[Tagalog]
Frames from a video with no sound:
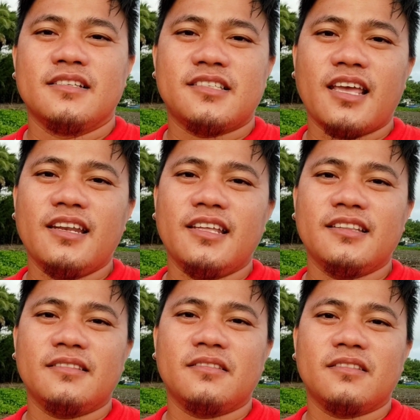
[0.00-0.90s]

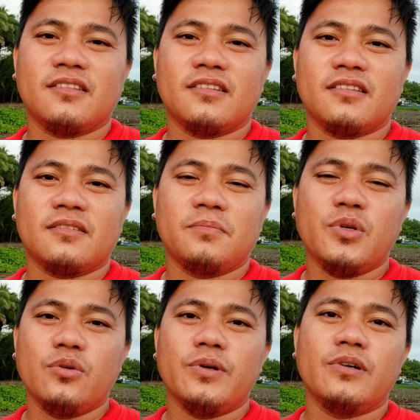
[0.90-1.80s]
silent
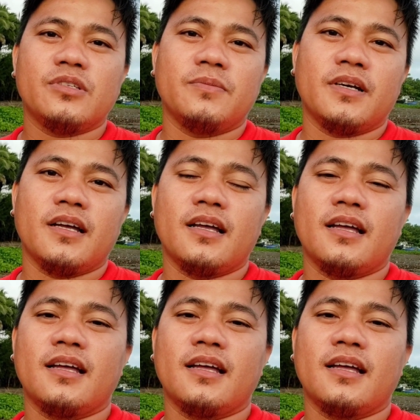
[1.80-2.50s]
viewers, sa mga